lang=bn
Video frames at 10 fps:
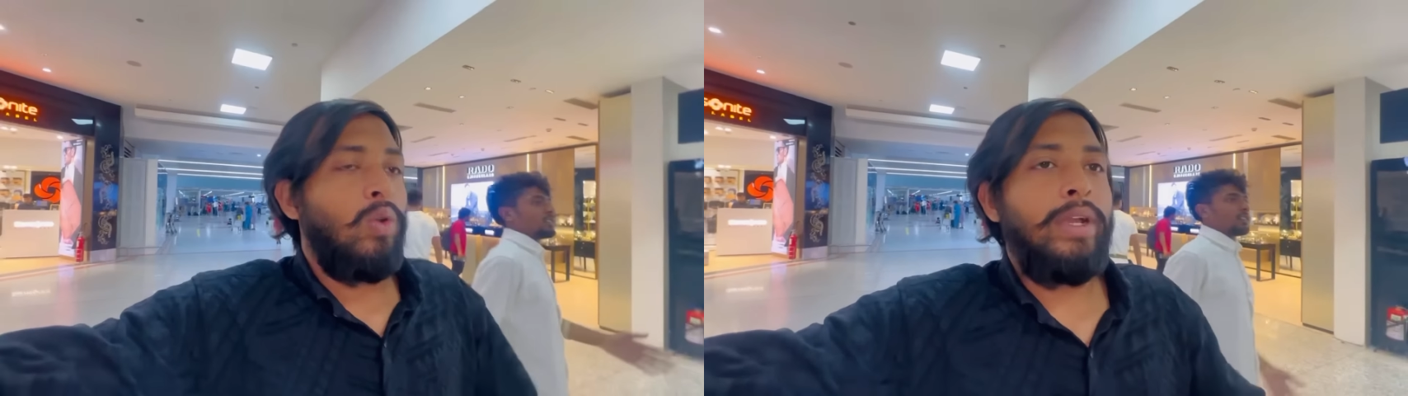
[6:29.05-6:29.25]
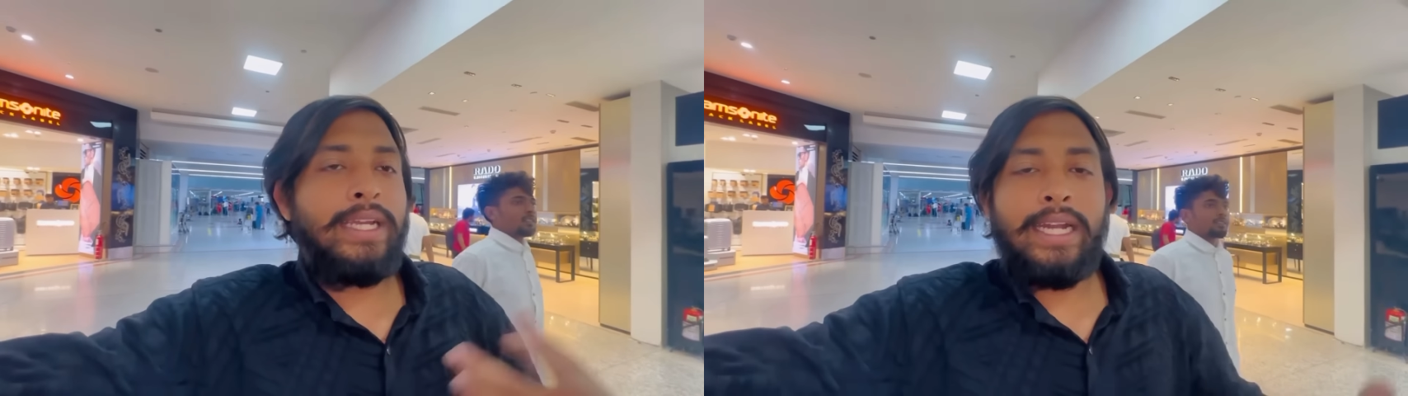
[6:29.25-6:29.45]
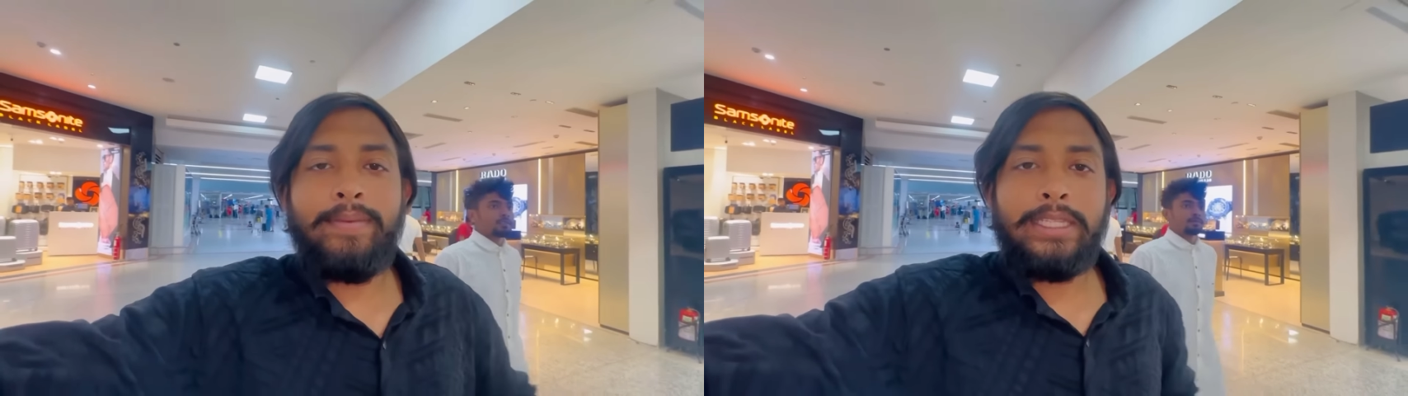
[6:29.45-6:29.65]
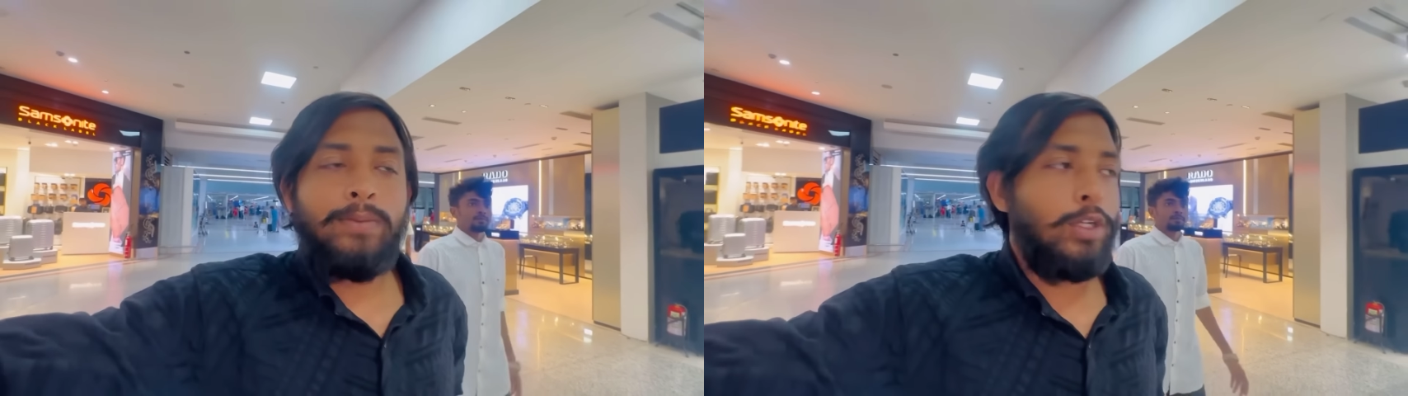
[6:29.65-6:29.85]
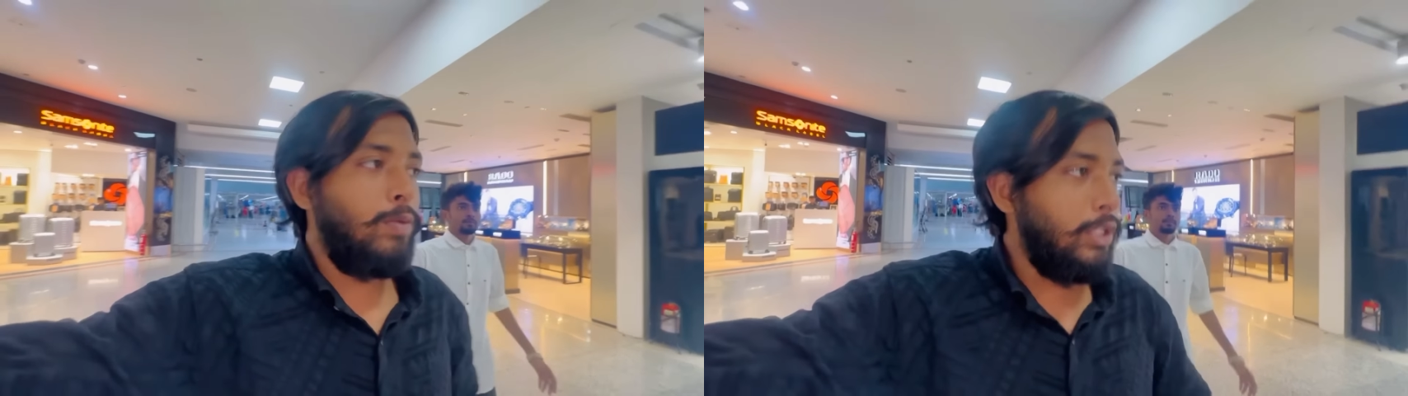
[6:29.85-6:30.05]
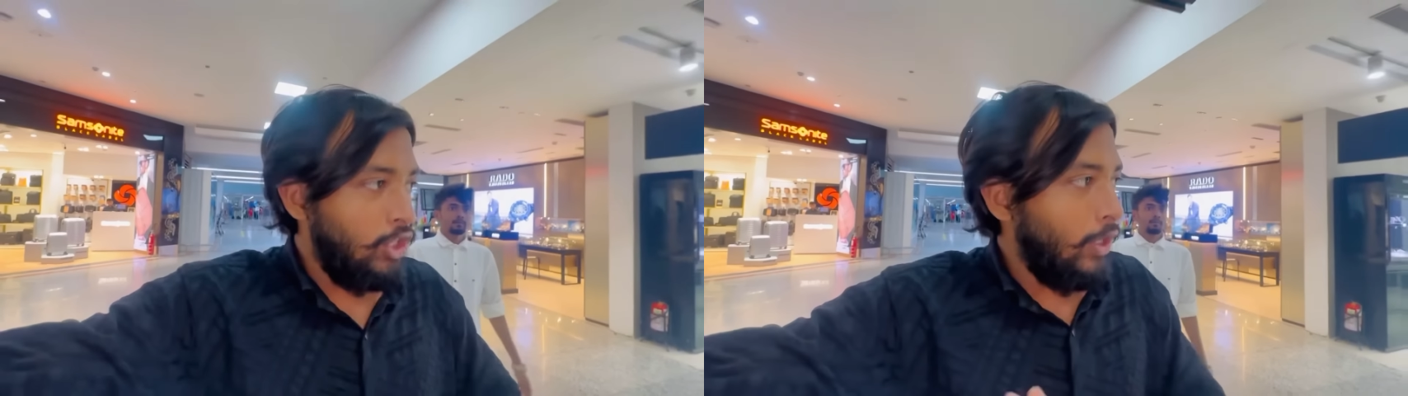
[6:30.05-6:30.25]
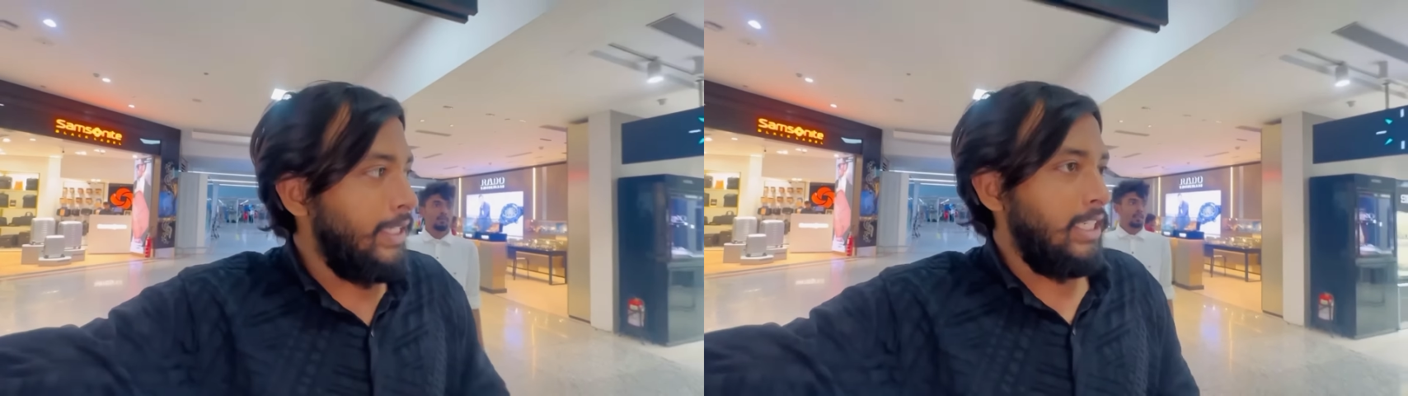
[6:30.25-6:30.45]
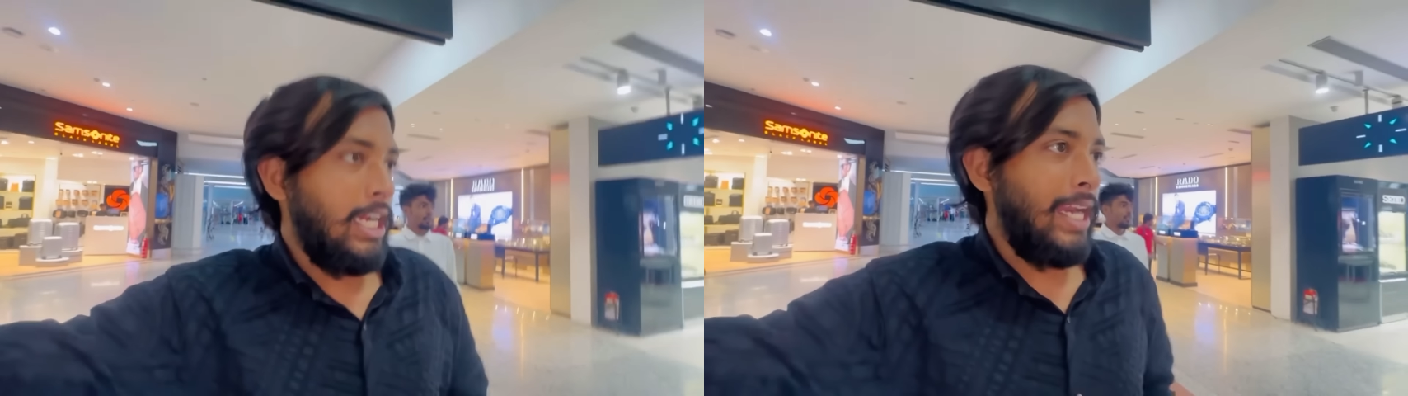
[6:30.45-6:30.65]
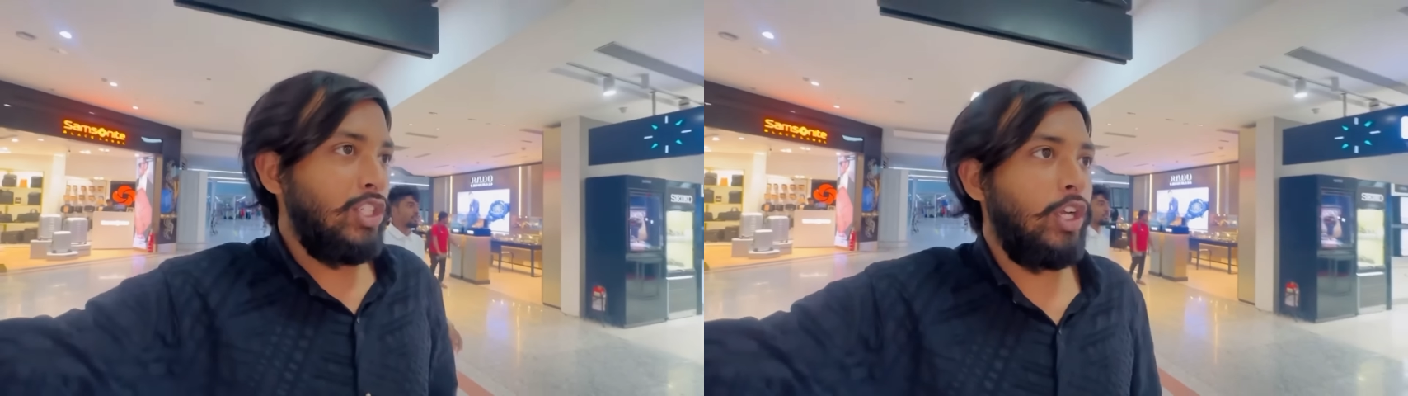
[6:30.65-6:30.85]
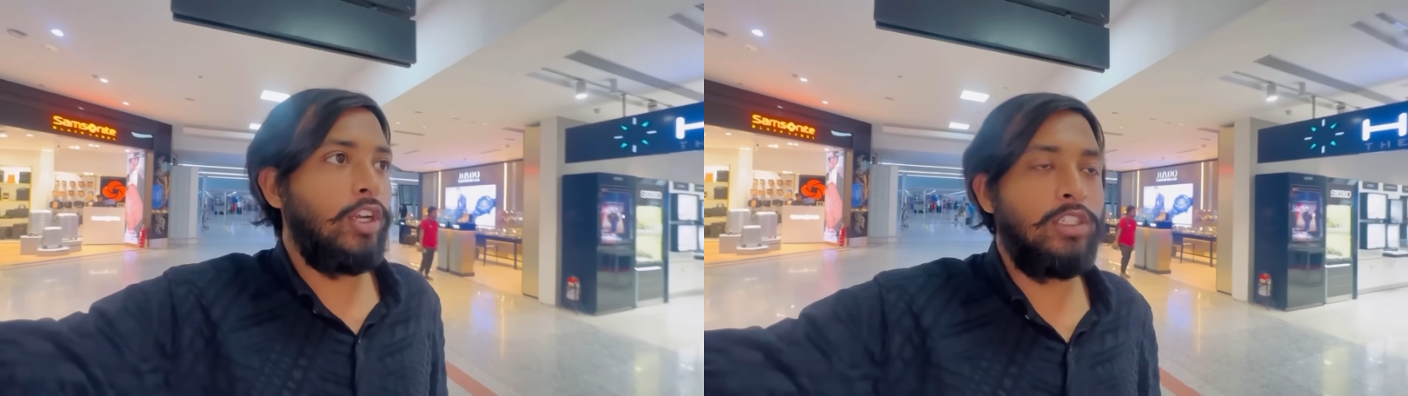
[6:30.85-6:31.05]
ওইখানে আমাদের মোটামুটি ছয় থেকে সাড়ে
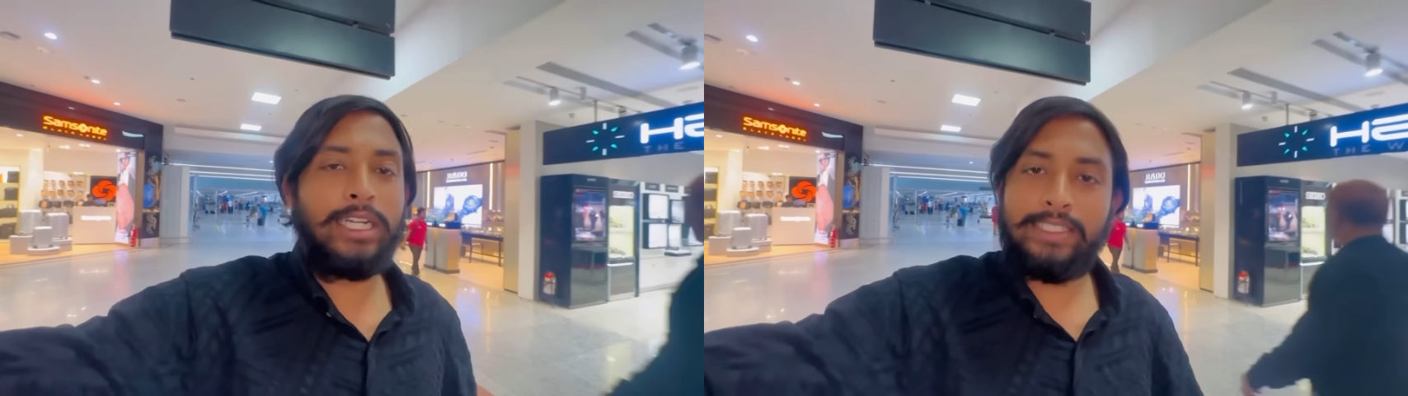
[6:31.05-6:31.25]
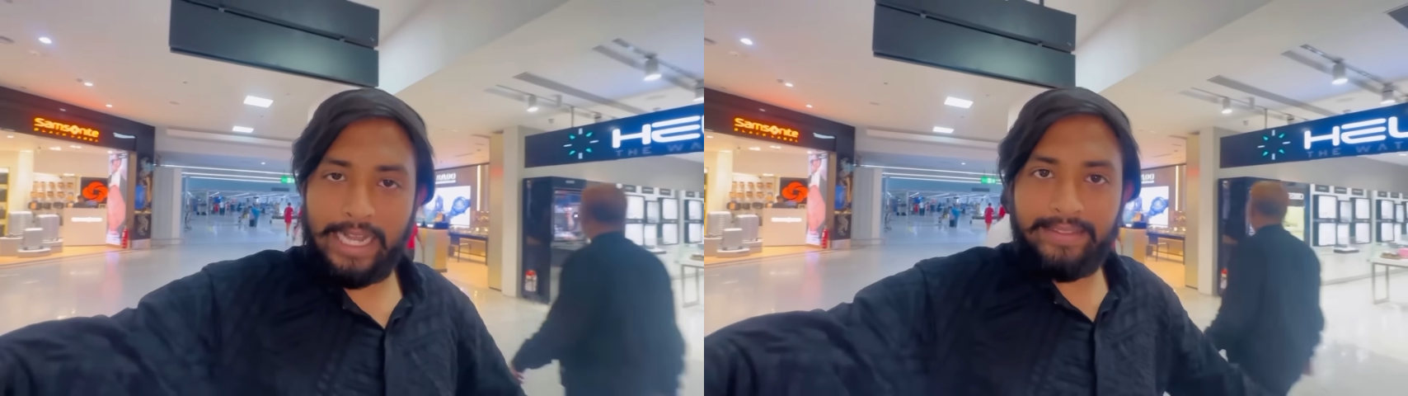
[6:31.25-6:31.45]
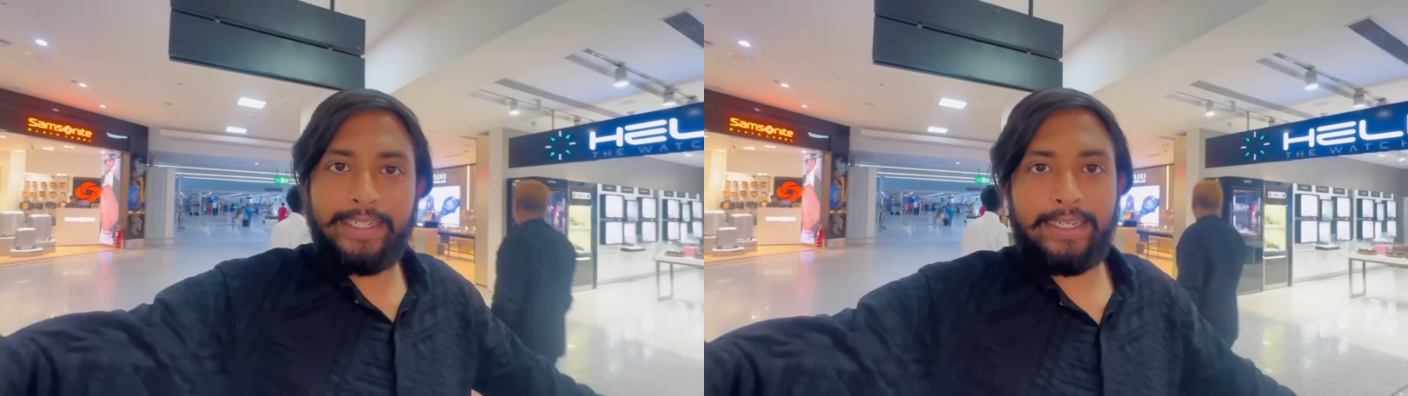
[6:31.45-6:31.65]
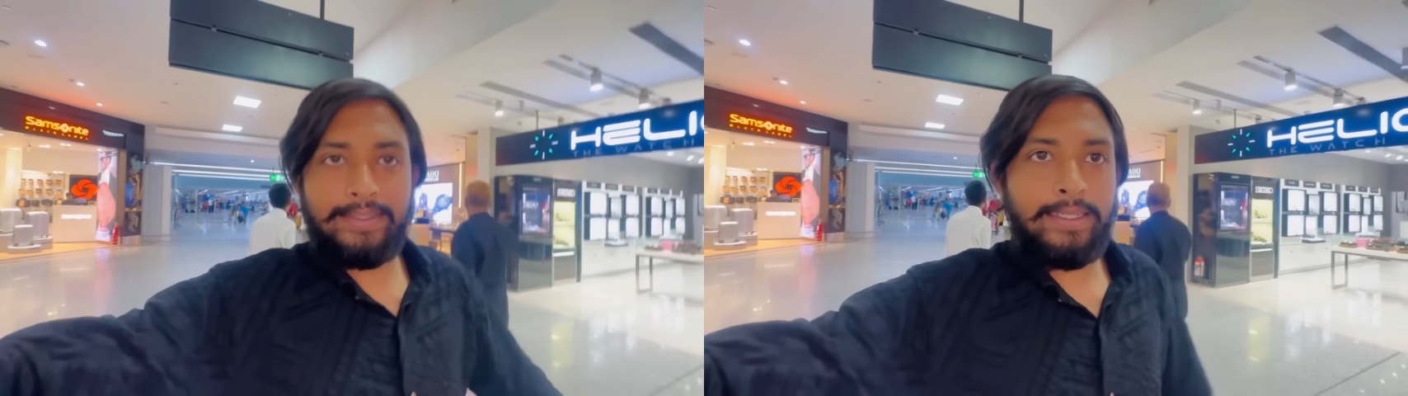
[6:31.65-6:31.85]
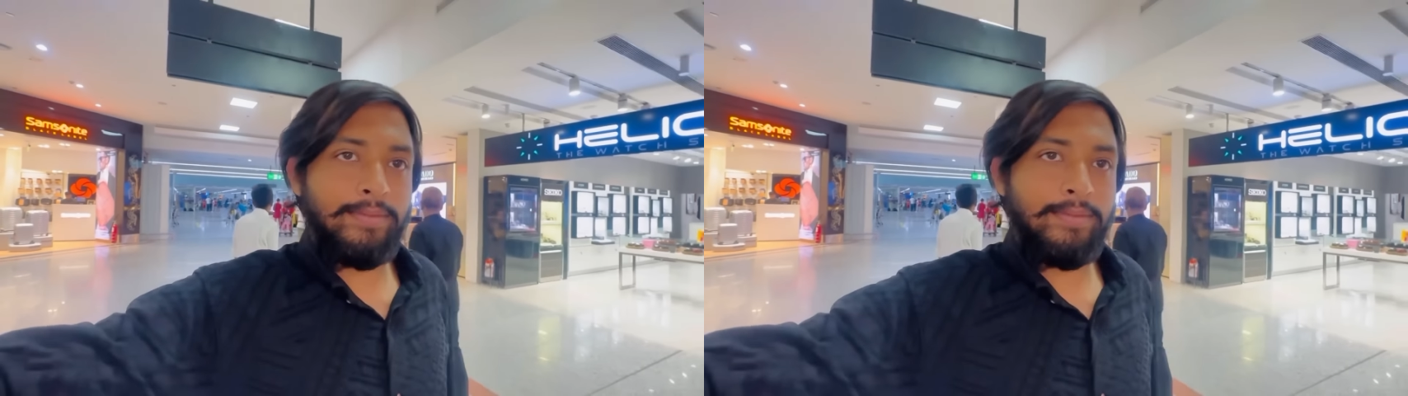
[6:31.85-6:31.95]
ছয় ঘন্টা ট্রানজিট আছে